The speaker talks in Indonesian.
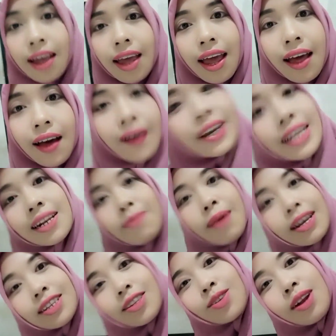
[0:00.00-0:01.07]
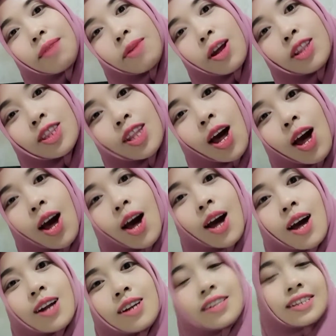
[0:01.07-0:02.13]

Oke, terima kasih sudah menonton.